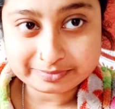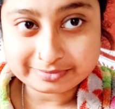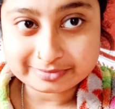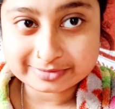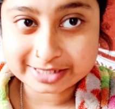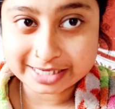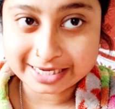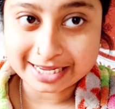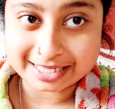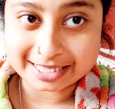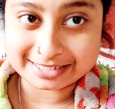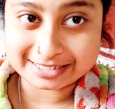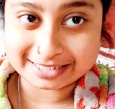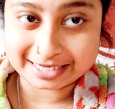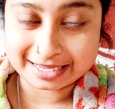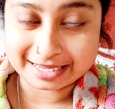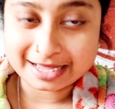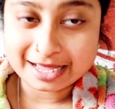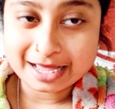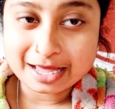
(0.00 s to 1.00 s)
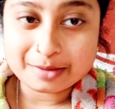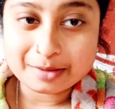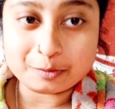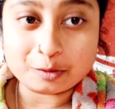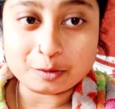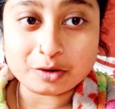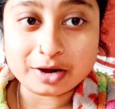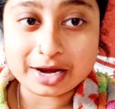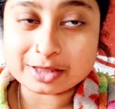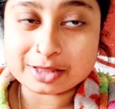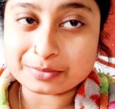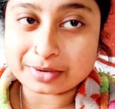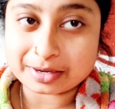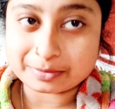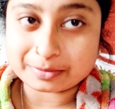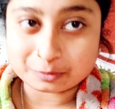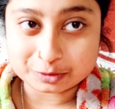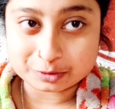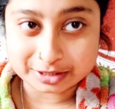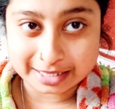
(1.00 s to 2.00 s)
ঠিক আছে বললে তোমরা
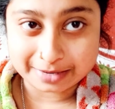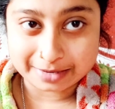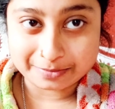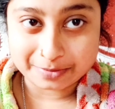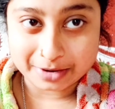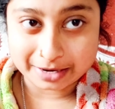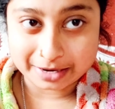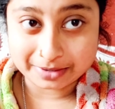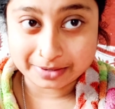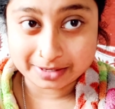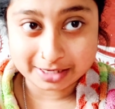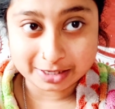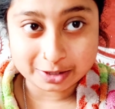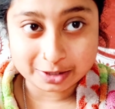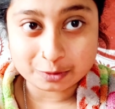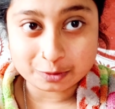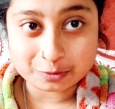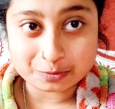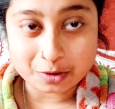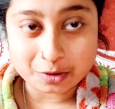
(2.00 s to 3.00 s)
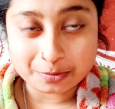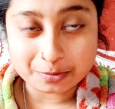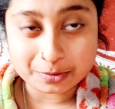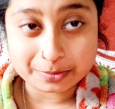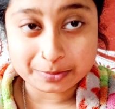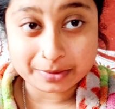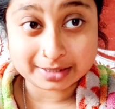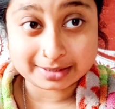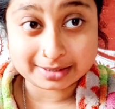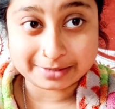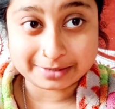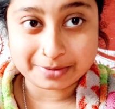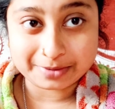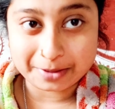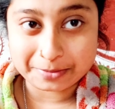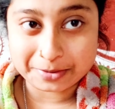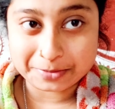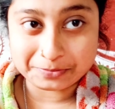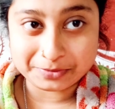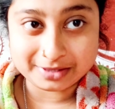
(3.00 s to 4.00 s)
বুঝতে পারবে কীরকম অপমান
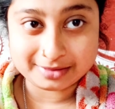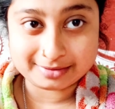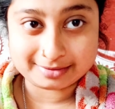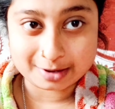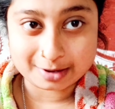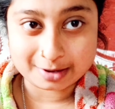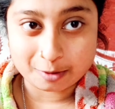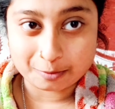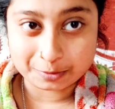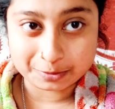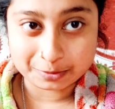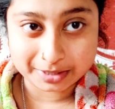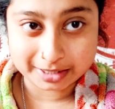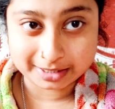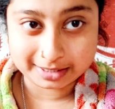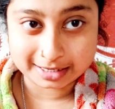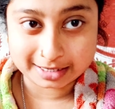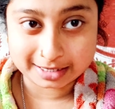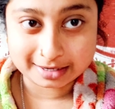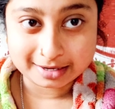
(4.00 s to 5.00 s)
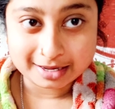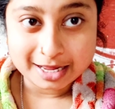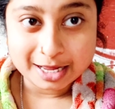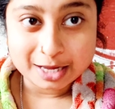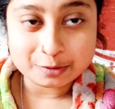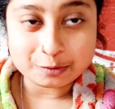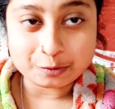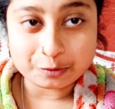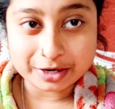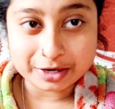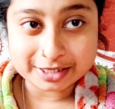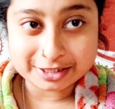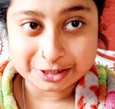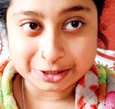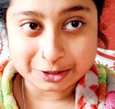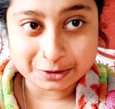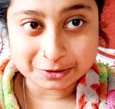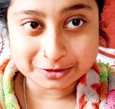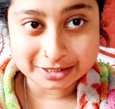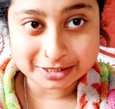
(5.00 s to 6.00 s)
কিভাবে মিথ্যে অপমানটা
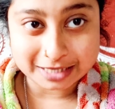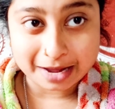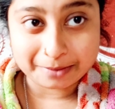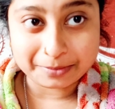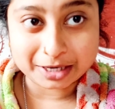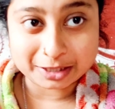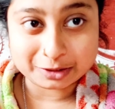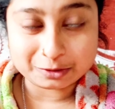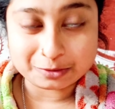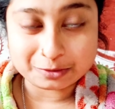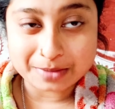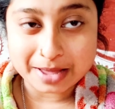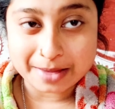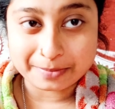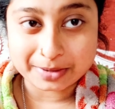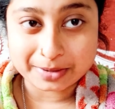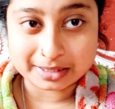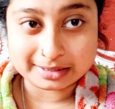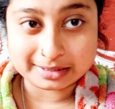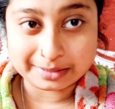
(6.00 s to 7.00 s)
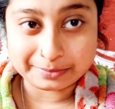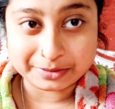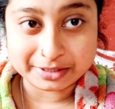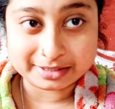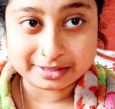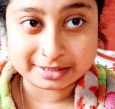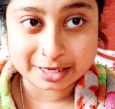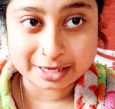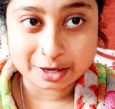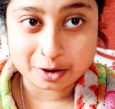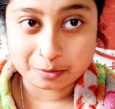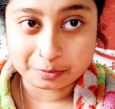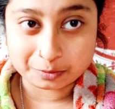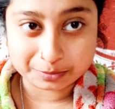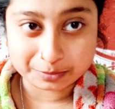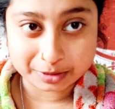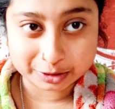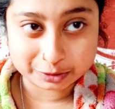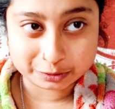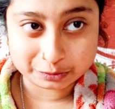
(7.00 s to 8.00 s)
করেছিল সামান্য ব্যাপার নিয়ে মিথ্যে
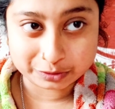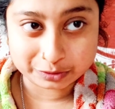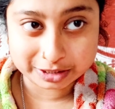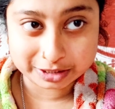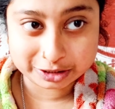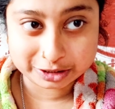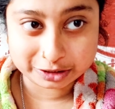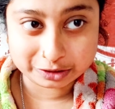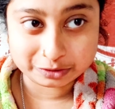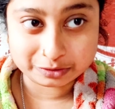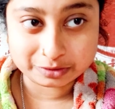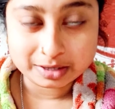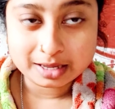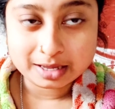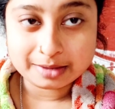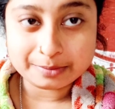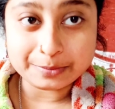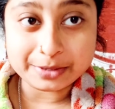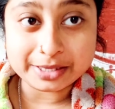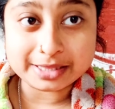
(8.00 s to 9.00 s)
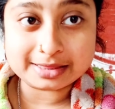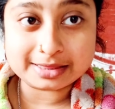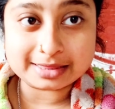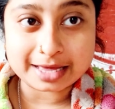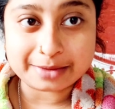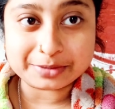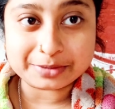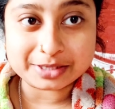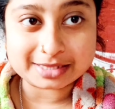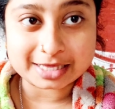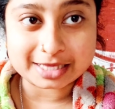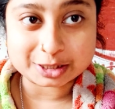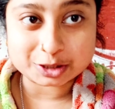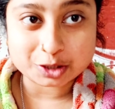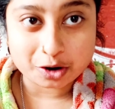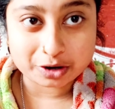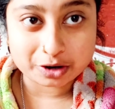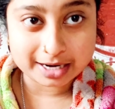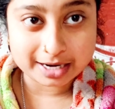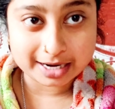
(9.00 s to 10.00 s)
অপমান করেছিল মিথ্যা মিথ্যা
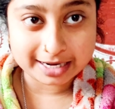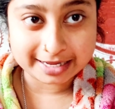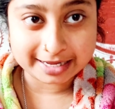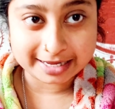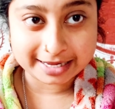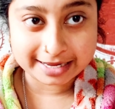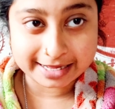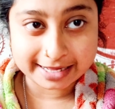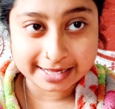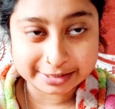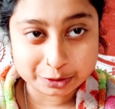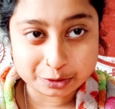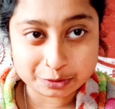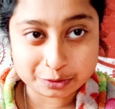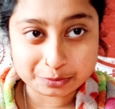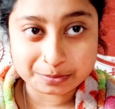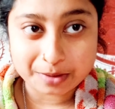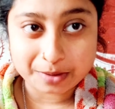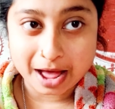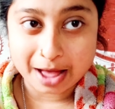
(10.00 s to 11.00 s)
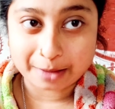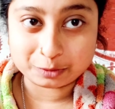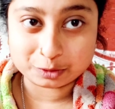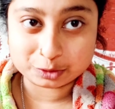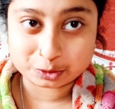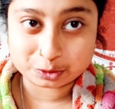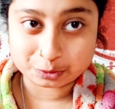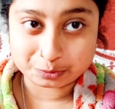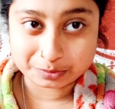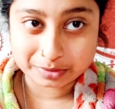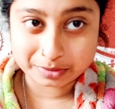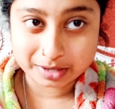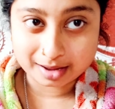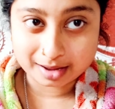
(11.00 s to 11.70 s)
ঝগড়া লেগে গেছিল ভাবো তোমরা